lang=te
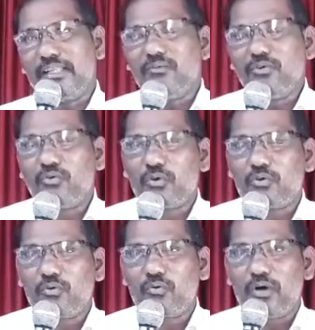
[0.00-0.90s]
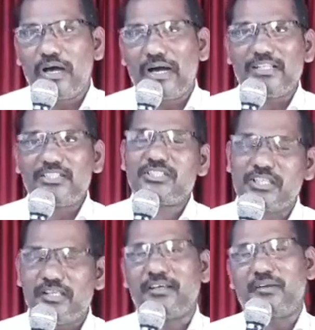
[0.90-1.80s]
దేవుని కొరకు
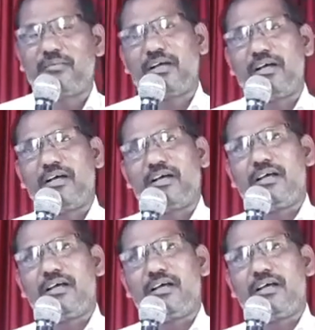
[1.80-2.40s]
ఆశ్చర్యకరముగా